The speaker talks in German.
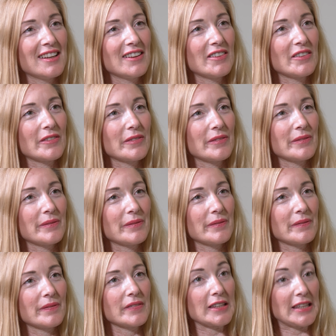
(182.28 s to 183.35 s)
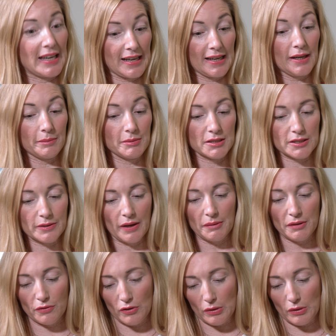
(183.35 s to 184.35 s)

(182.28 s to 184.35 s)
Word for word: weil das ist total motivierend für sie.